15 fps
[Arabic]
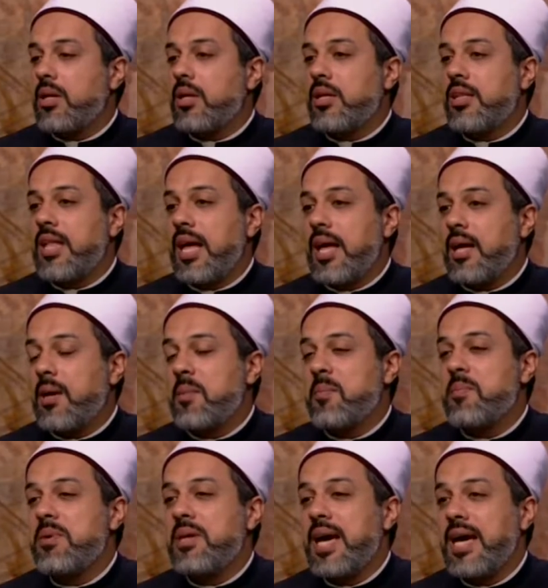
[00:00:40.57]
ده
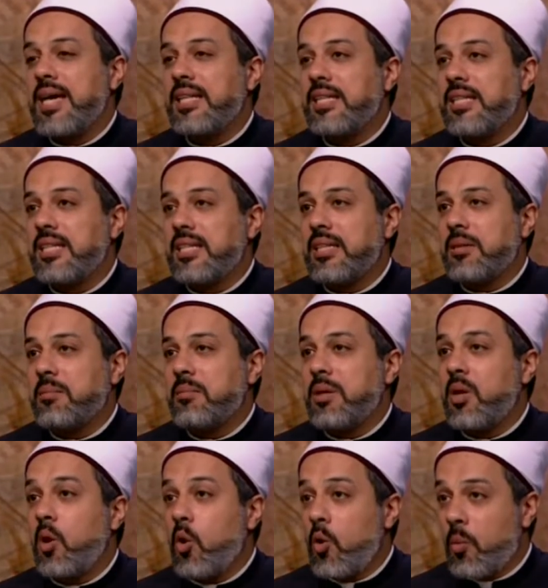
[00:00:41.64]
بياتي
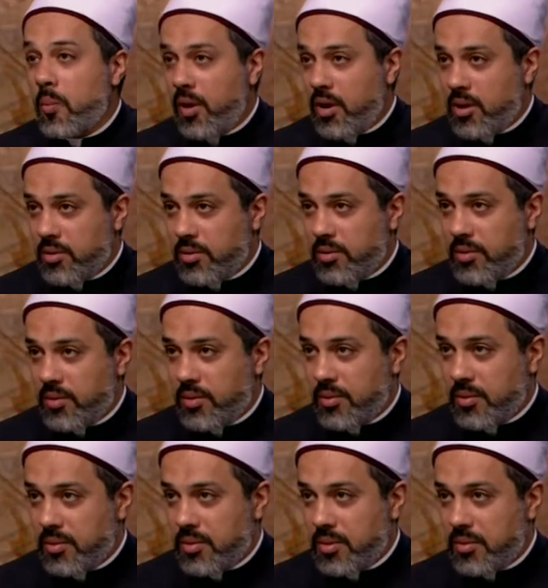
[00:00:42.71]
بالعمره
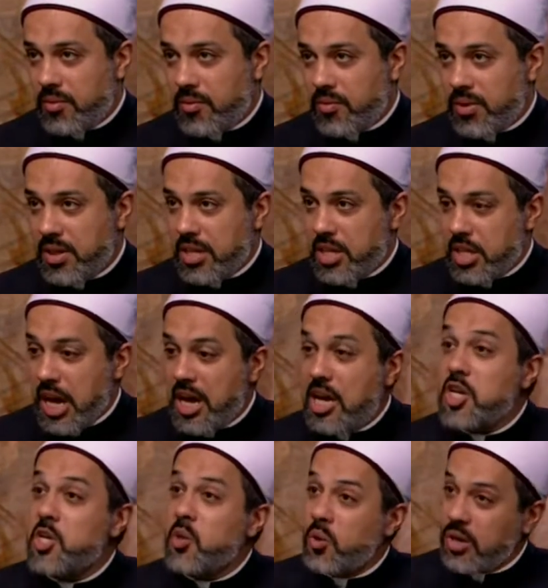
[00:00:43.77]
اولا في
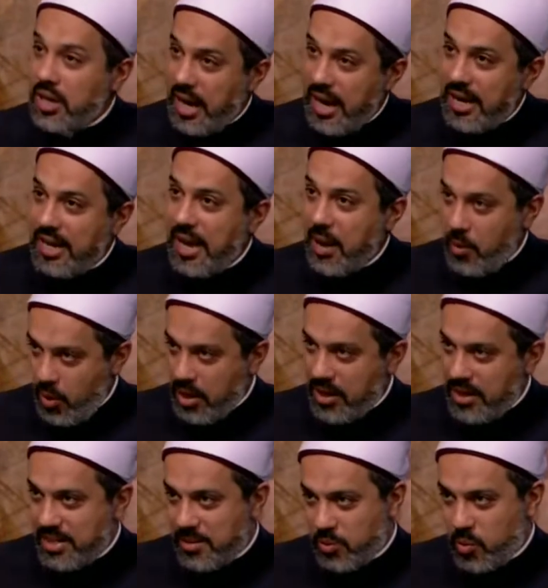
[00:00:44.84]
اشهر الحج اولا
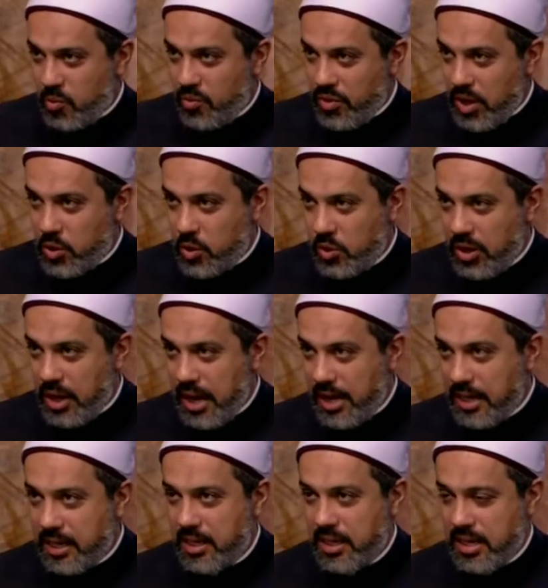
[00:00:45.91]
لازم تكون في اشهر
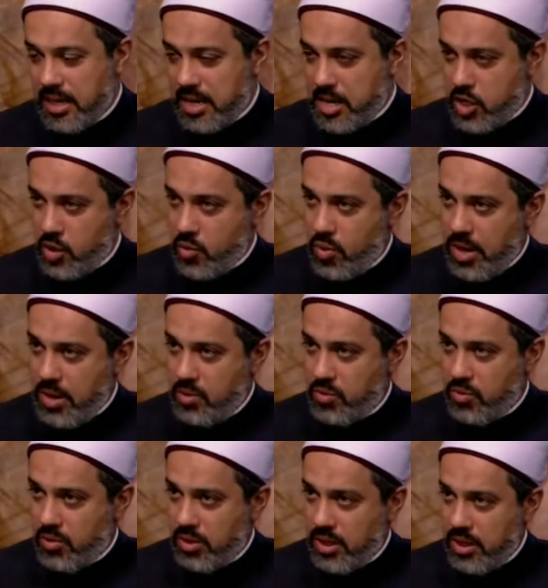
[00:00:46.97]
الحج م. اللي هي شوال
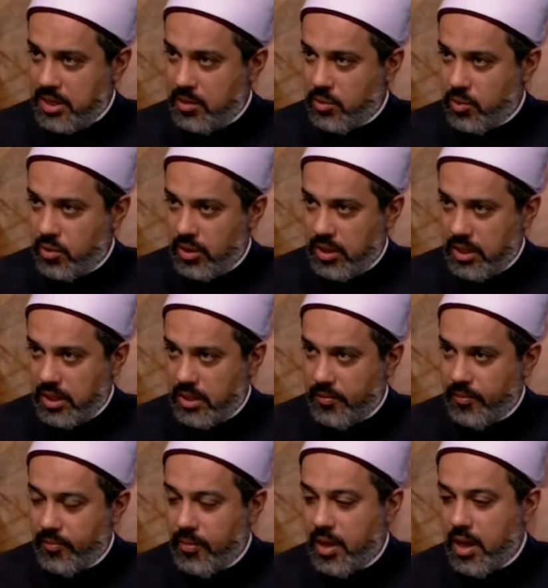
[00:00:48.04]
وذو القعده وذو الحجه
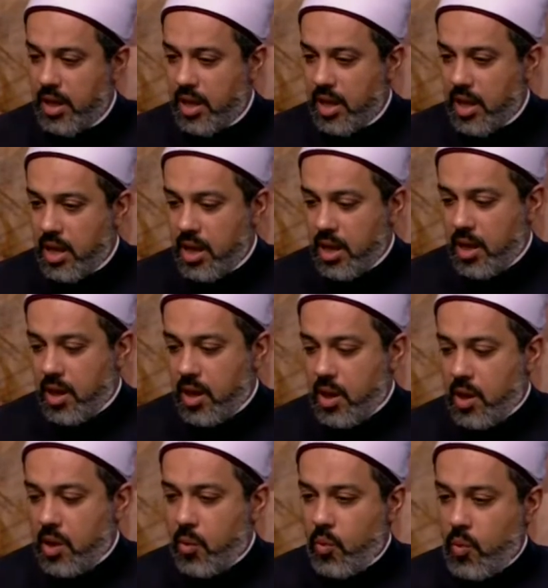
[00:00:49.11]

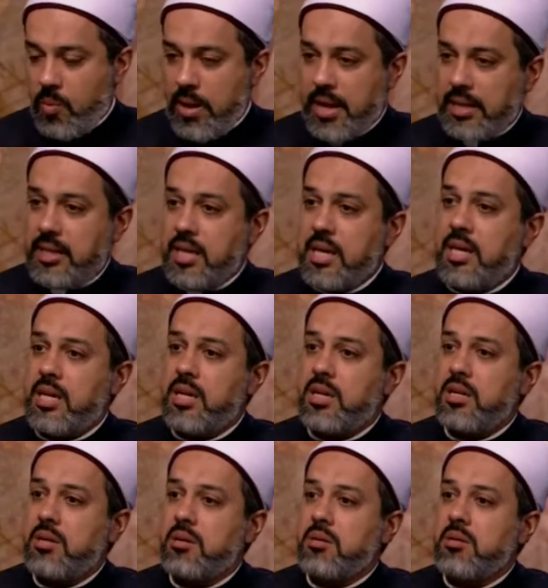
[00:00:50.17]
وبعدين
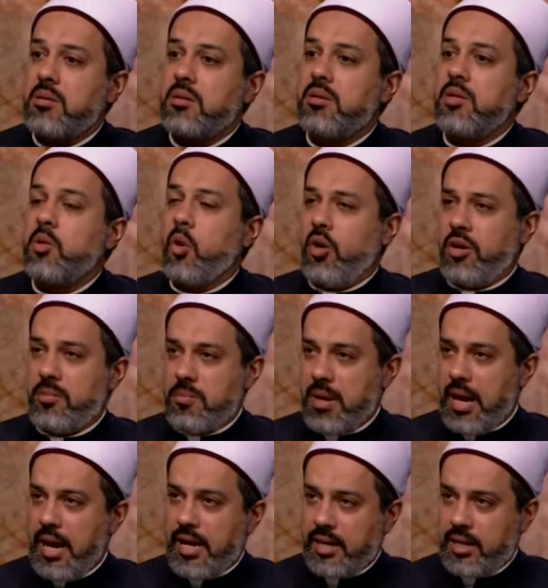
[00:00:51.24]
يحرم
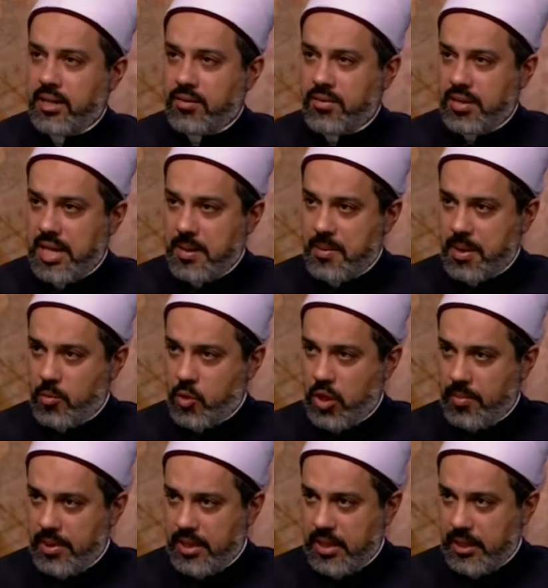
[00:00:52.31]
بالحج فده يبقى
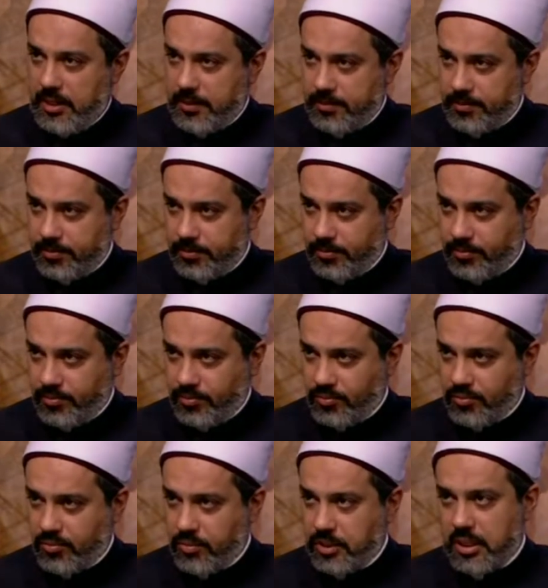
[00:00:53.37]
متمتع يتحلل
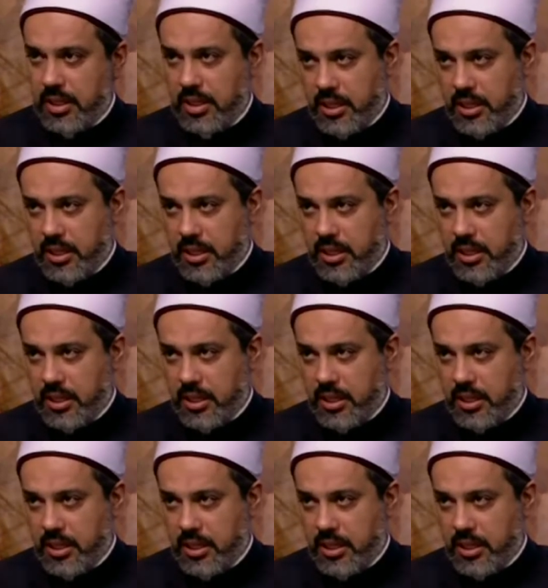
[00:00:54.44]
ثم يحرم بقى